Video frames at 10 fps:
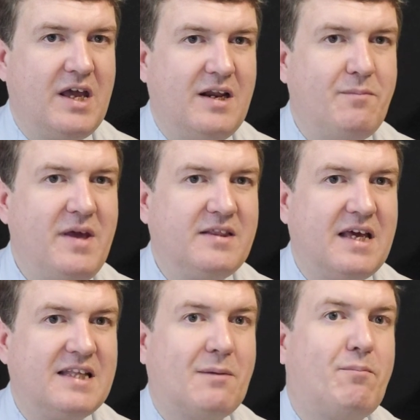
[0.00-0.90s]
элемент
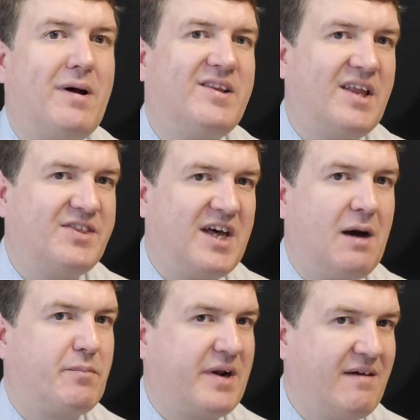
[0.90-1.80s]
это полнота,
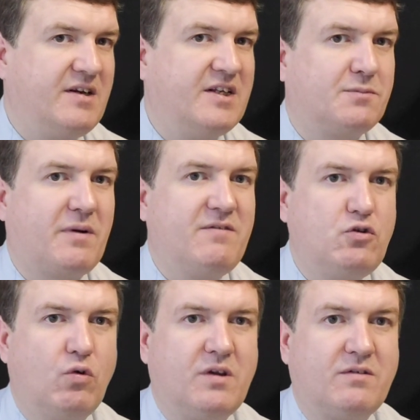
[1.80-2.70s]
правильность
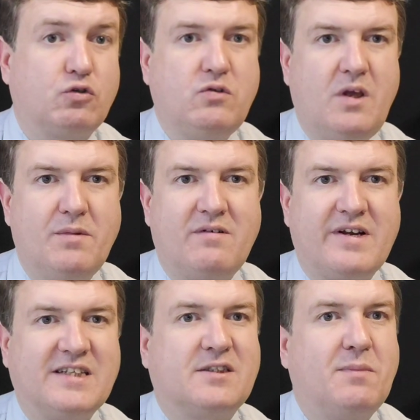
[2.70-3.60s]
проведенного судебного
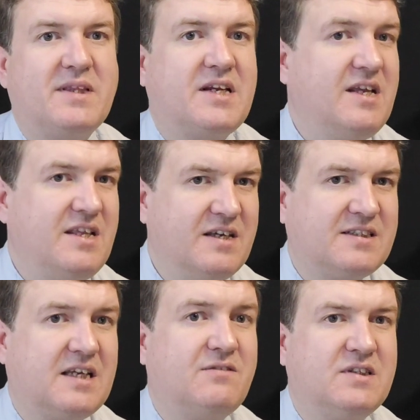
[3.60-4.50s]
рассмотрения,
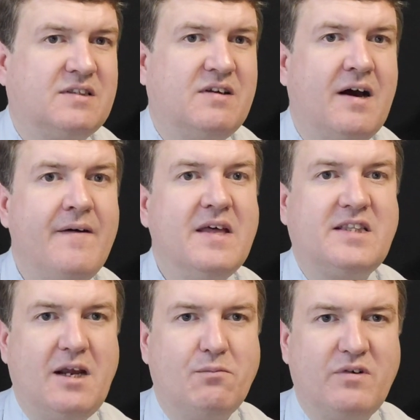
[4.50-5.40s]
соответствие
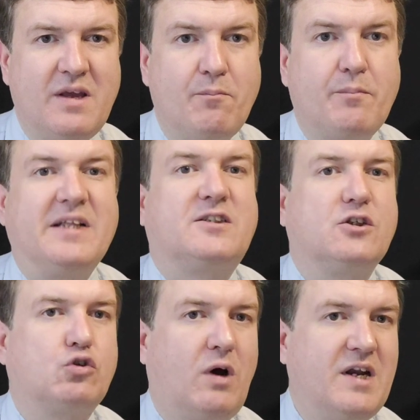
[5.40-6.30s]
требованиям
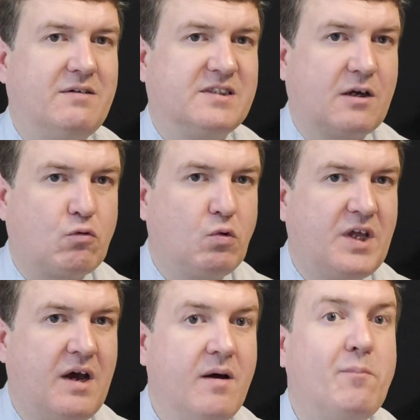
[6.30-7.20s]
процессуального
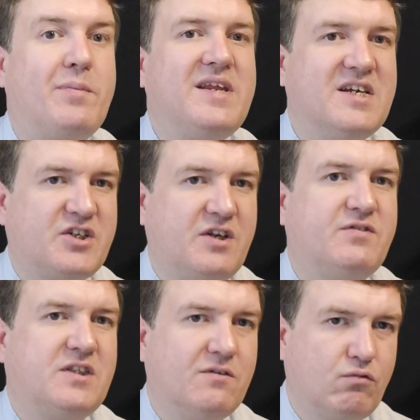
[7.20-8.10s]
закона прежде
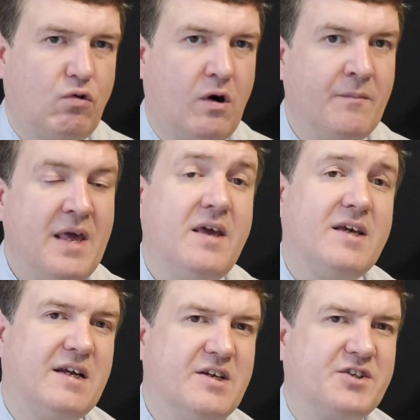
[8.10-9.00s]
всего. И,
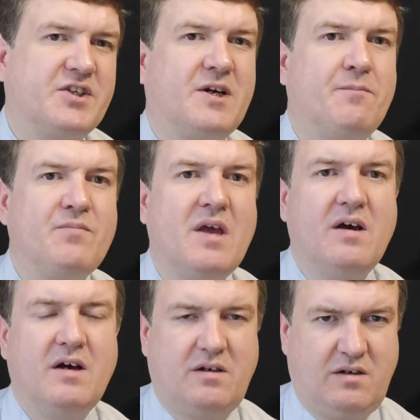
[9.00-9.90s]
конечно же,
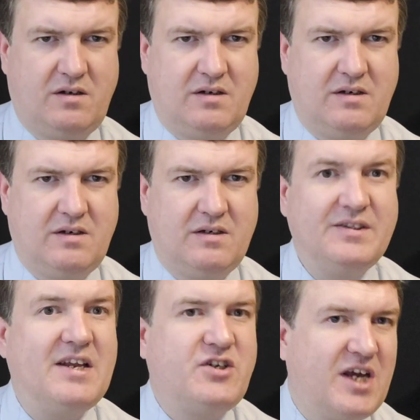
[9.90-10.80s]
э,
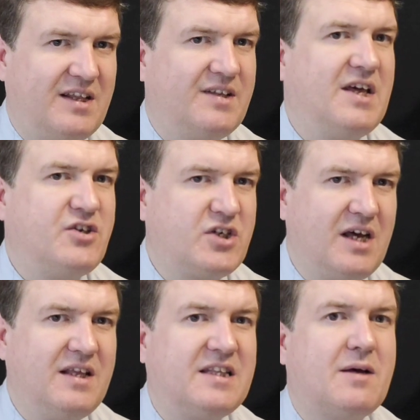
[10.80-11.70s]

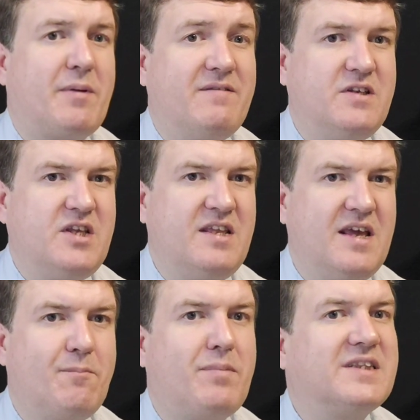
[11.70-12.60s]
начало-начал это проведение
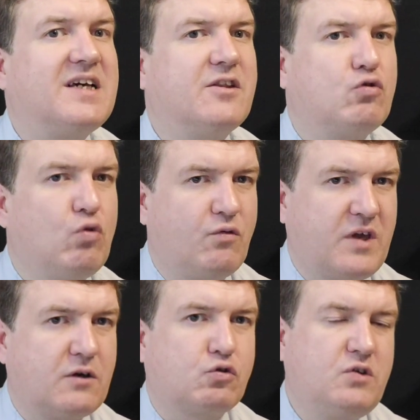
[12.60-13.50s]

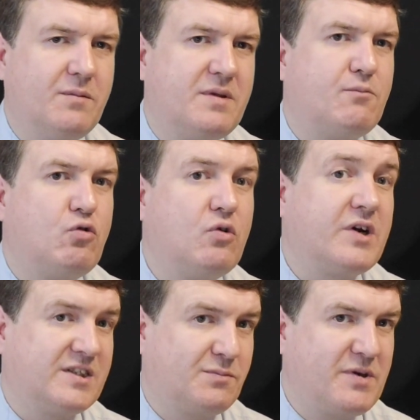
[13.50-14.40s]
подготовки к судебному
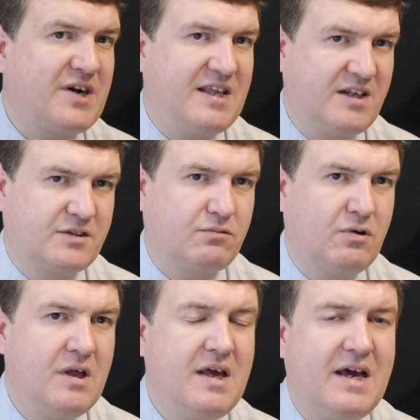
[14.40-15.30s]
разбирательству.
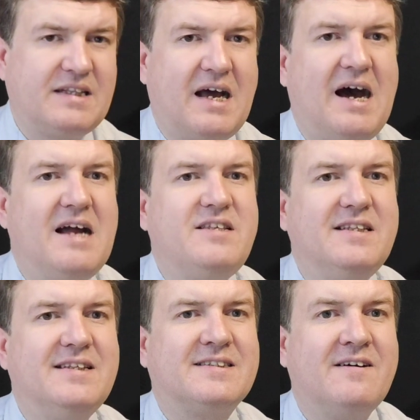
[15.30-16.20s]
Это
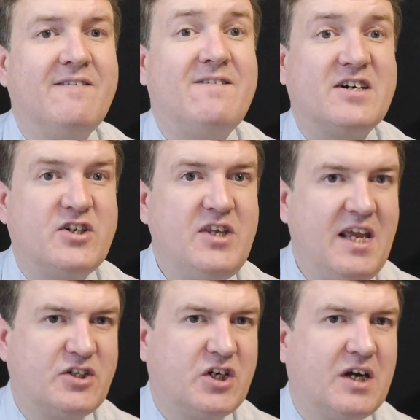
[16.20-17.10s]
один из
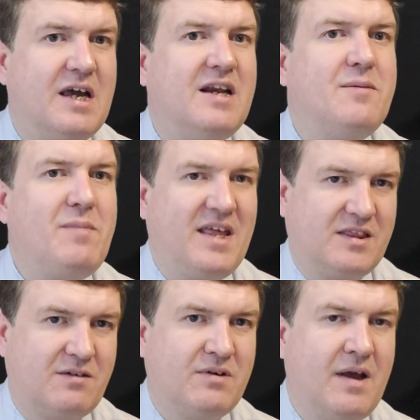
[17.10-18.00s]
важнейших элементов.